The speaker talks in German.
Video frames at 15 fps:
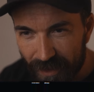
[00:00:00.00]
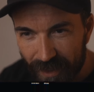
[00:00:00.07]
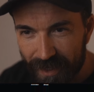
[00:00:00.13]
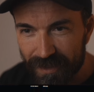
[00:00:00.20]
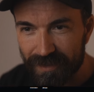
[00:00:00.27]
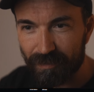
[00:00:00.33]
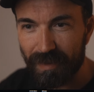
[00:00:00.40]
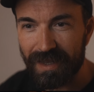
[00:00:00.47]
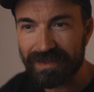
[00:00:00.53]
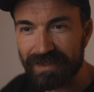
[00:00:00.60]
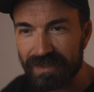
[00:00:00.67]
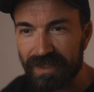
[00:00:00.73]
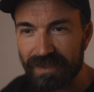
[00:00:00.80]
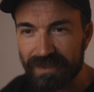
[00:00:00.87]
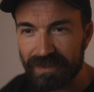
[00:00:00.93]
nach dem
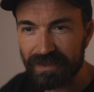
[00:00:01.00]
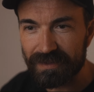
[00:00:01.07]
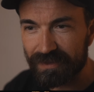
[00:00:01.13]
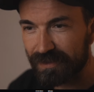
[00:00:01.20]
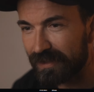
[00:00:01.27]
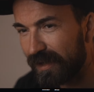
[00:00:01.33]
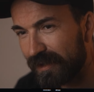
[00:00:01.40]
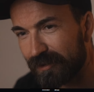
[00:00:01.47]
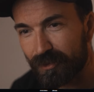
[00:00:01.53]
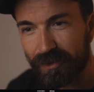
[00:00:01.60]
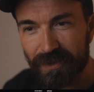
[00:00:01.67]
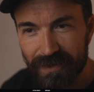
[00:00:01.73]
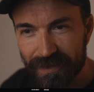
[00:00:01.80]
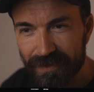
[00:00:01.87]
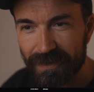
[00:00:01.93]
ersten Tanz, dass die sagen, so
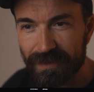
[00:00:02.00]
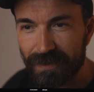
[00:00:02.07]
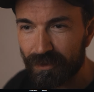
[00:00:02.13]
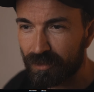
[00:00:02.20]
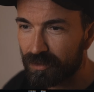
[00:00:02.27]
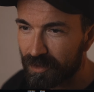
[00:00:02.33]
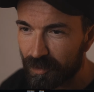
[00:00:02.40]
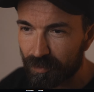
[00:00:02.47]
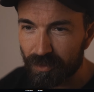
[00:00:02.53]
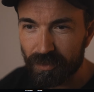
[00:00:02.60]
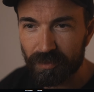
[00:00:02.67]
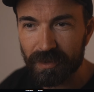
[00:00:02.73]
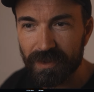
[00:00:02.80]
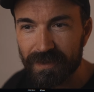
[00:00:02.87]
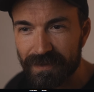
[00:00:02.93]
jetzt geht's richtig los, ich bin
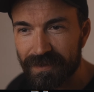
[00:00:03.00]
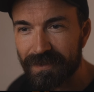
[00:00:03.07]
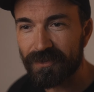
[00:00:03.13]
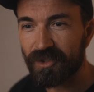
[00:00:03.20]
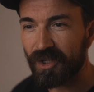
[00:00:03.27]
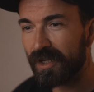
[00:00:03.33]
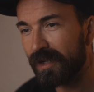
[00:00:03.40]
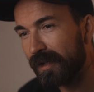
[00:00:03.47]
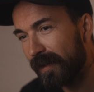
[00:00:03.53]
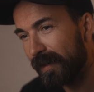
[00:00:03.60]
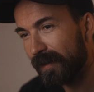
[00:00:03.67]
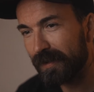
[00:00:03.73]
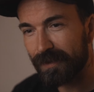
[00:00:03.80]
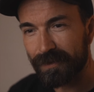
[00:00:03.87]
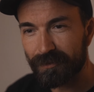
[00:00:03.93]
übrigens DJ
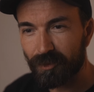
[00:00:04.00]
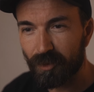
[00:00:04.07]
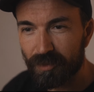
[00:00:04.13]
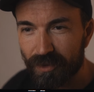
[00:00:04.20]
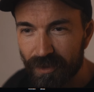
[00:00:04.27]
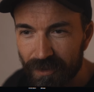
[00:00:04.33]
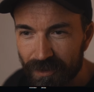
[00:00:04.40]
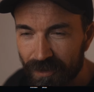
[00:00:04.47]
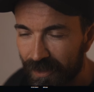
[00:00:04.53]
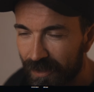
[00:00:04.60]
XY,